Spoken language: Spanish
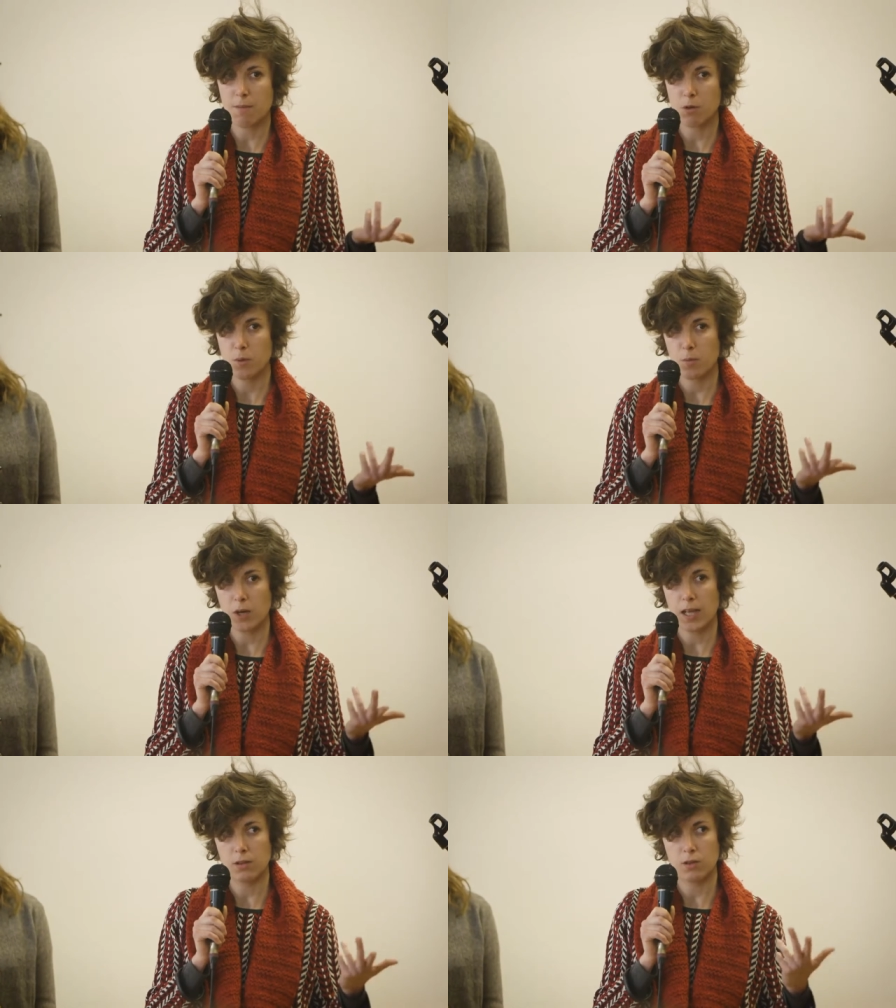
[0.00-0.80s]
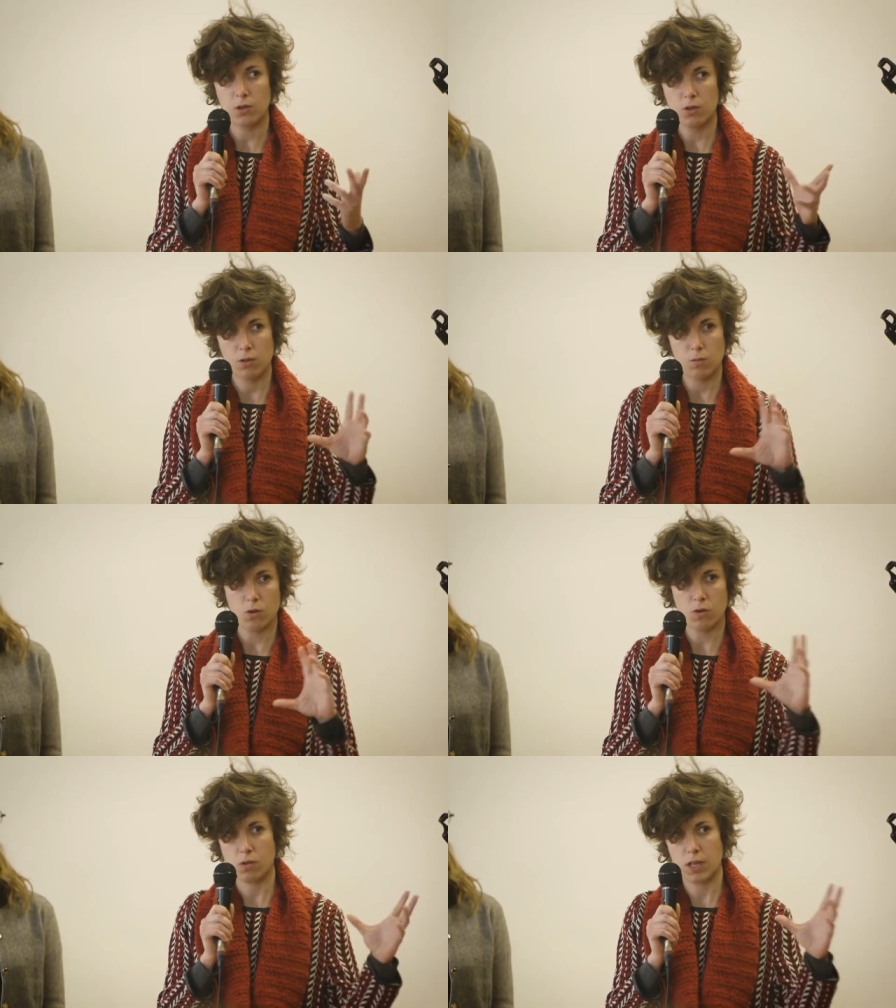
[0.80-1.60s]
que estábamos proponiendo, ¿no?
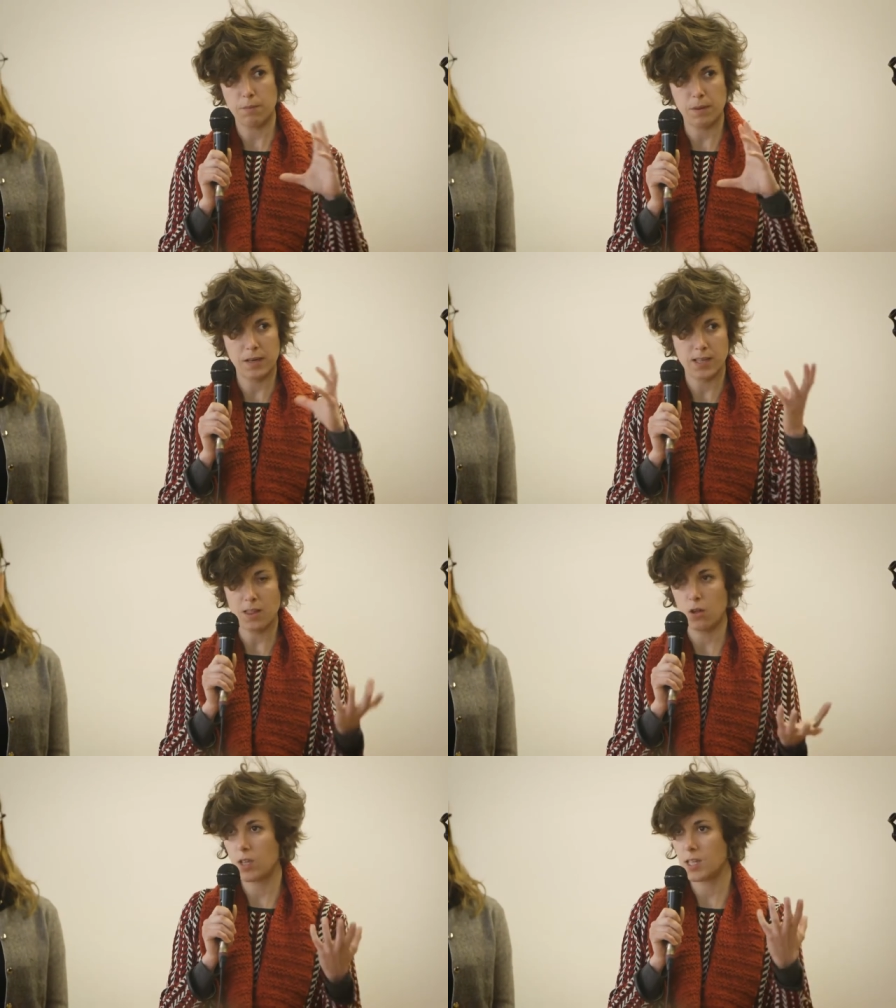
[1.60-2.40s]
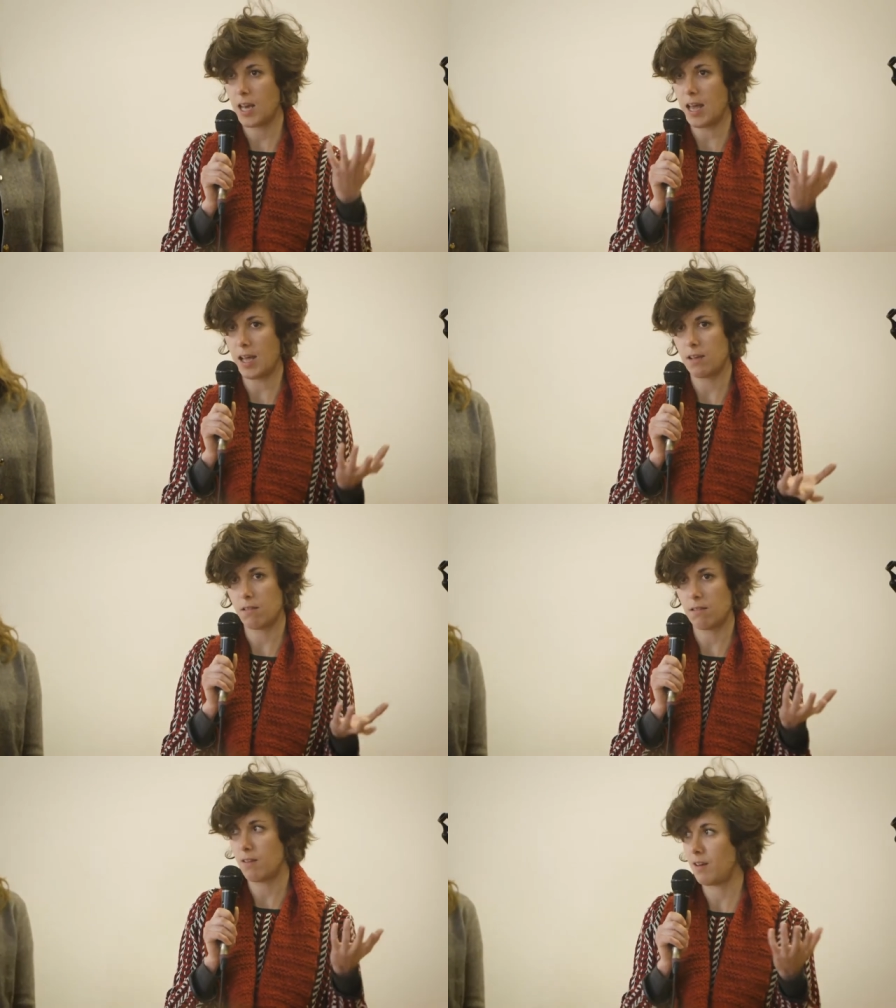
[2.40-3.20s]
como siempre pensando desde la,
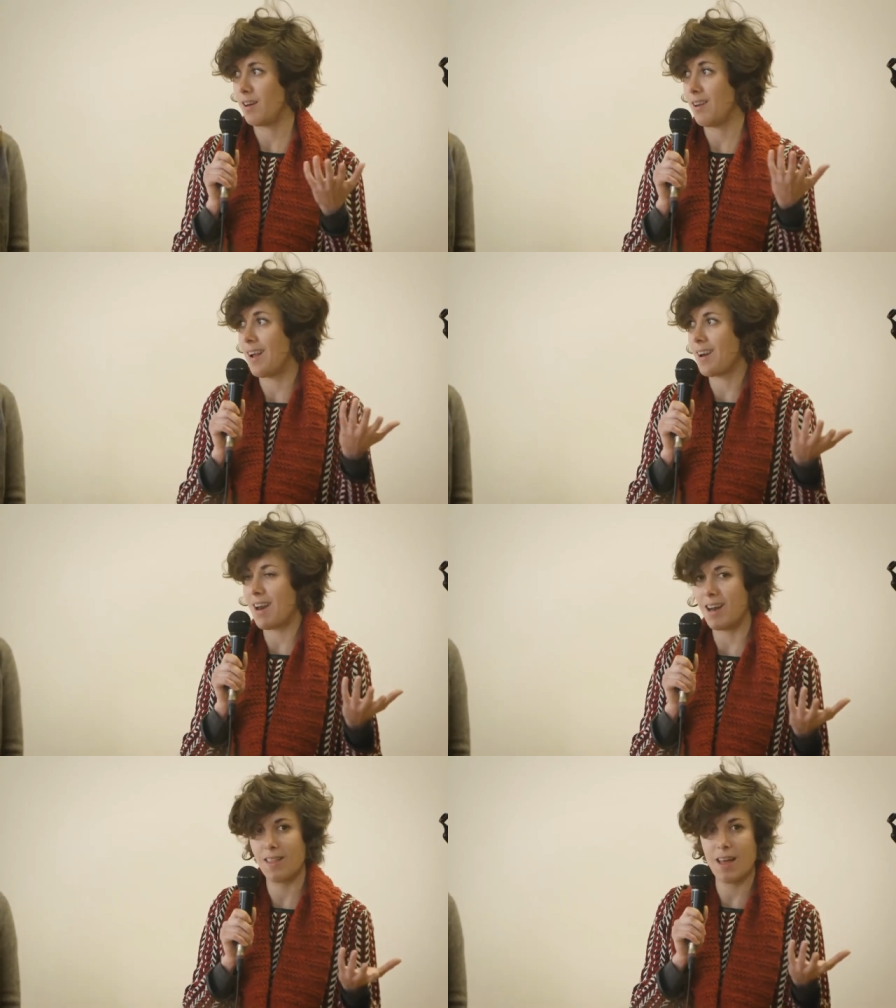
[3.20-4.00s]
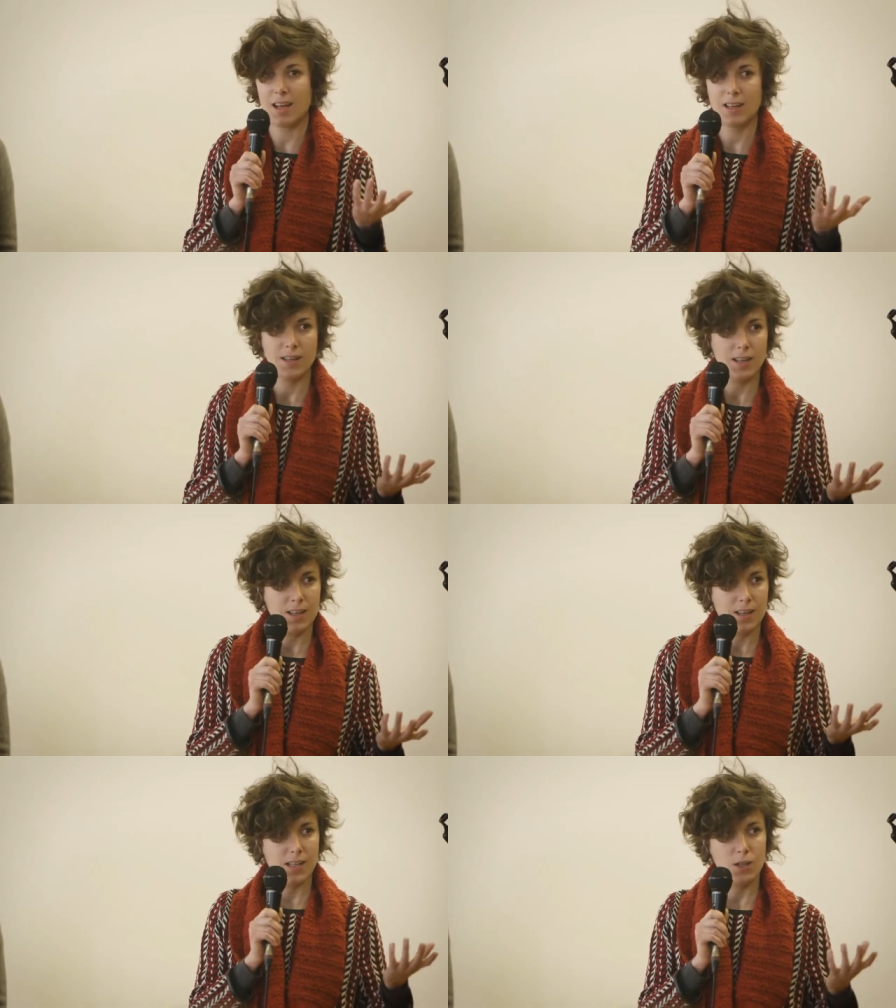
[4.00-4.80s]
realidad
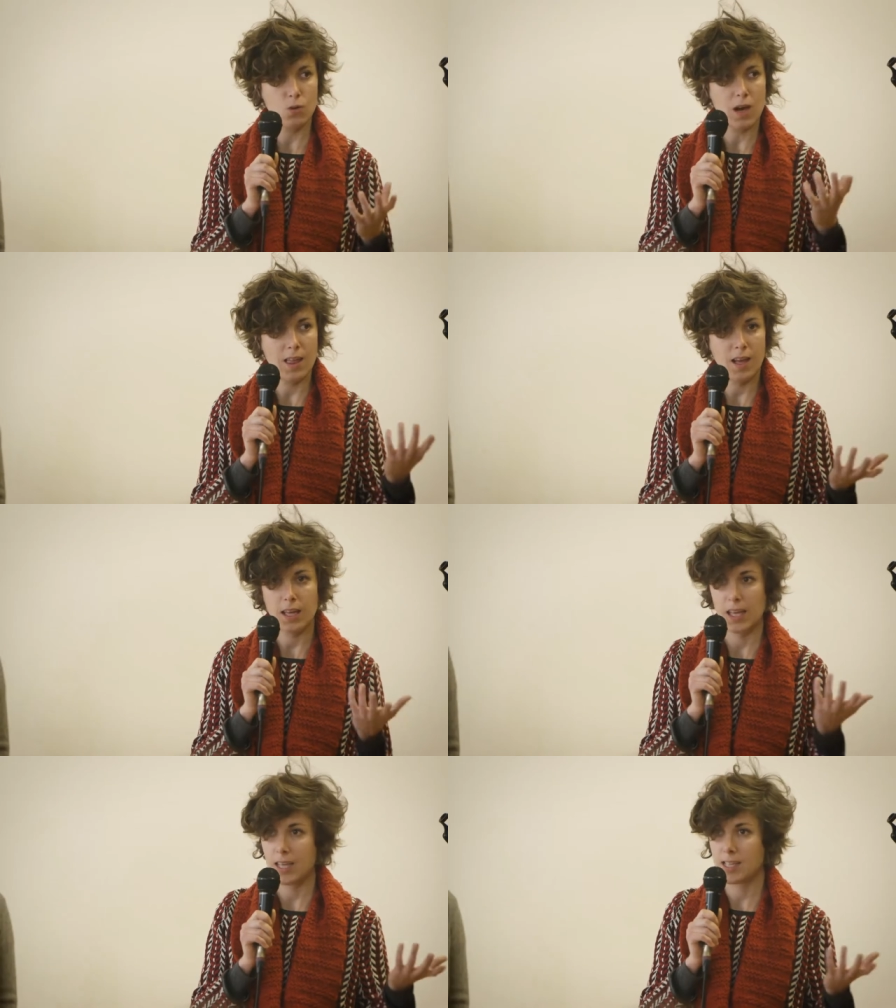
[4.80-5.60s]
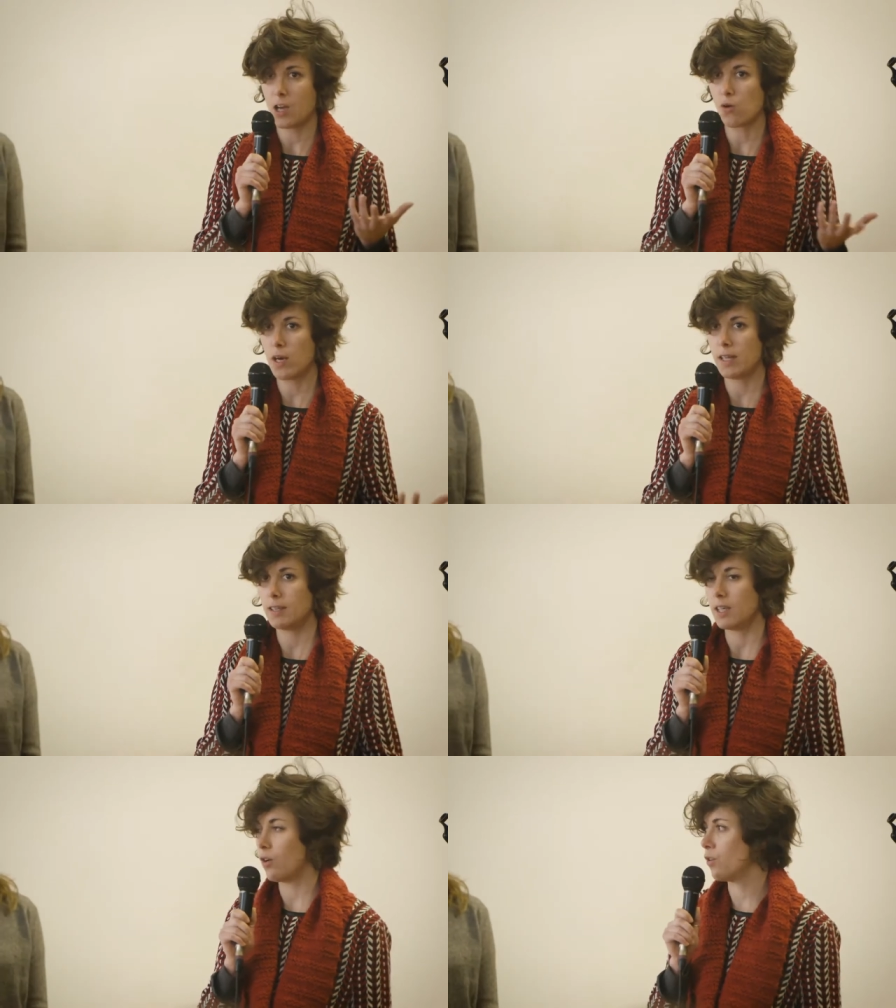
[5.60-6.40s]
situada y que sea
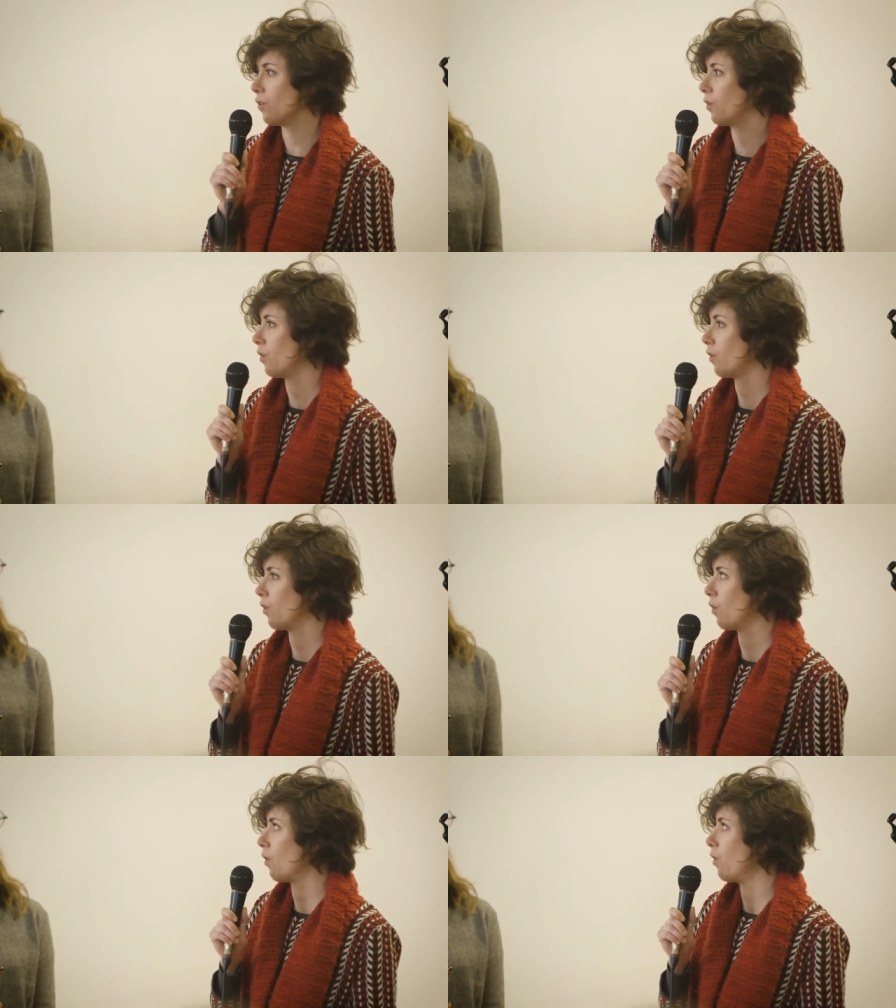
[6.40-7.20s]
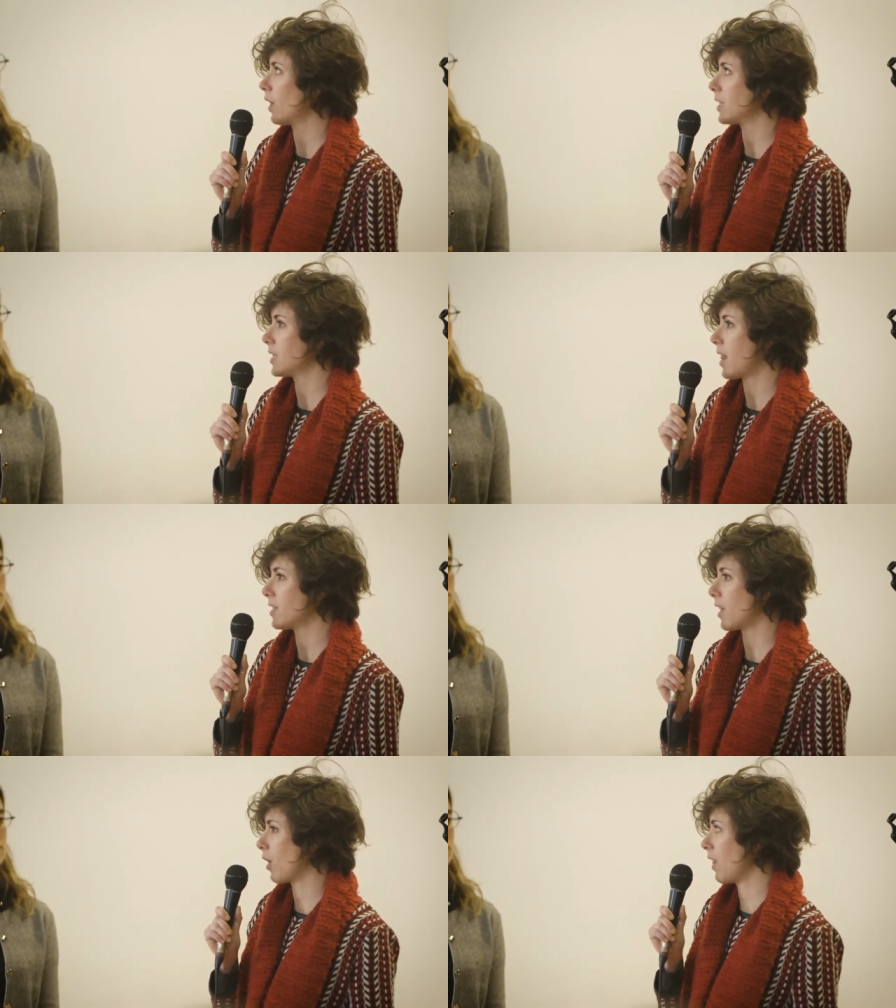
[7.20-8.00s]
coherente con lo que se está
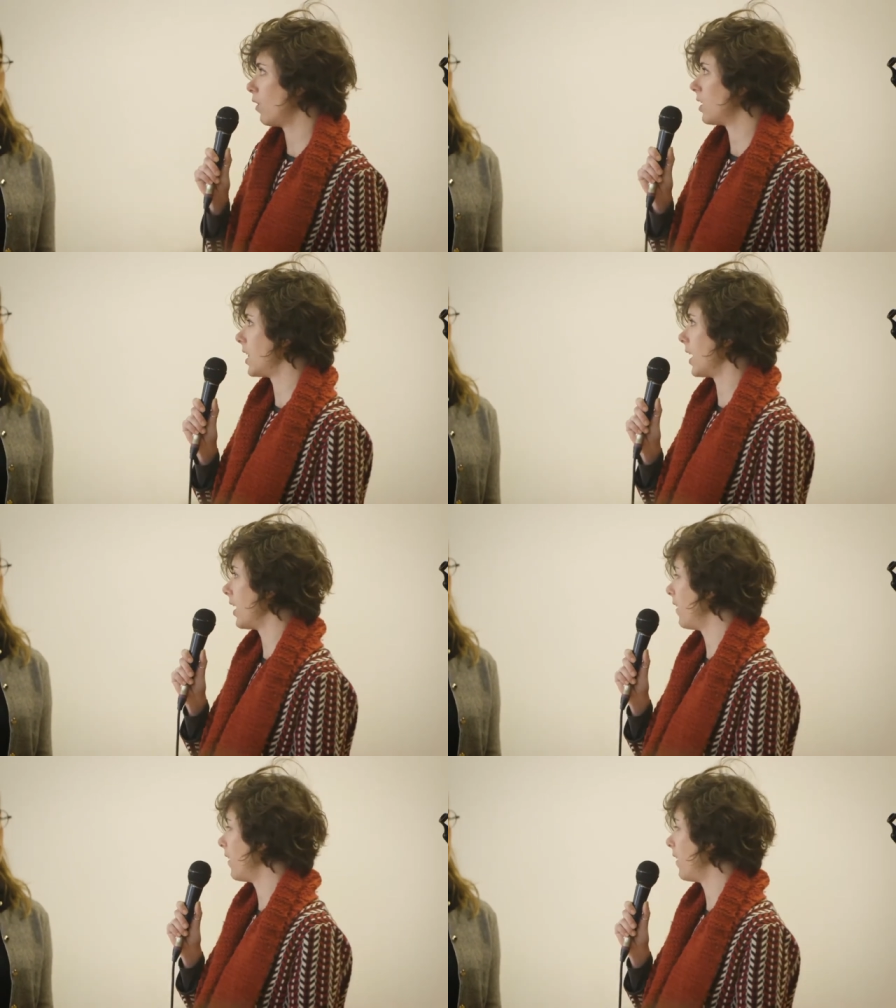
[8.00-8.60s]
desarrollando desde